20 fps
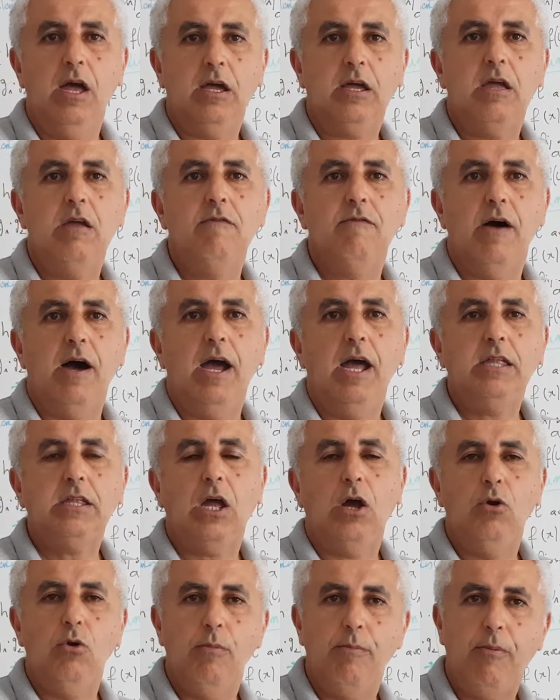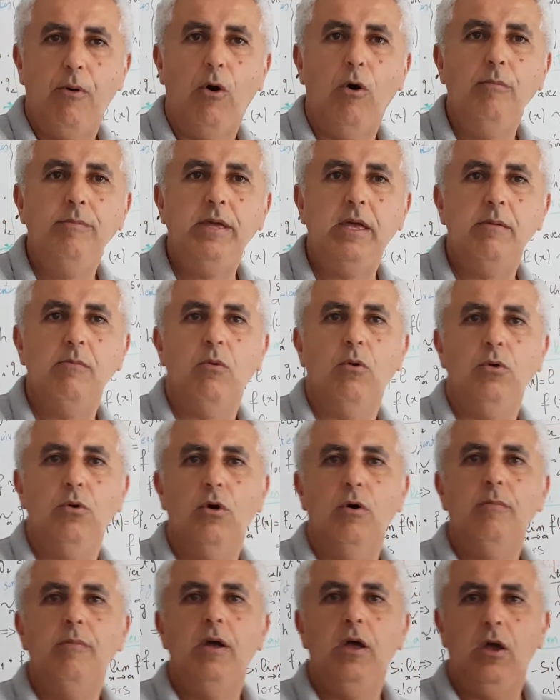qui va être le premier
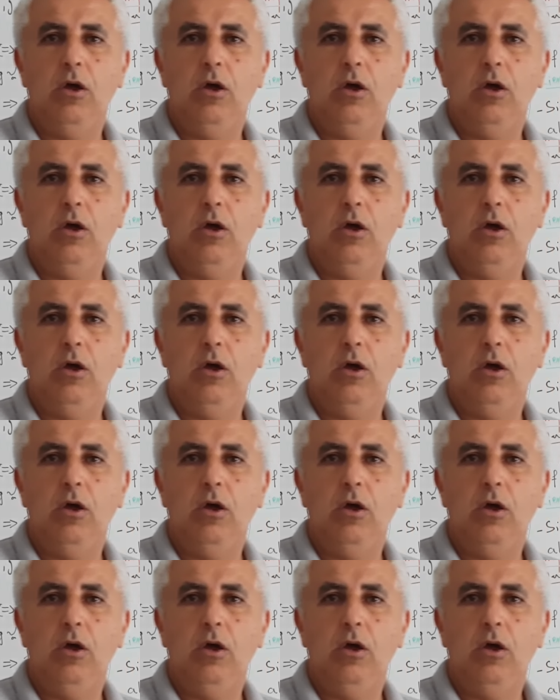monôme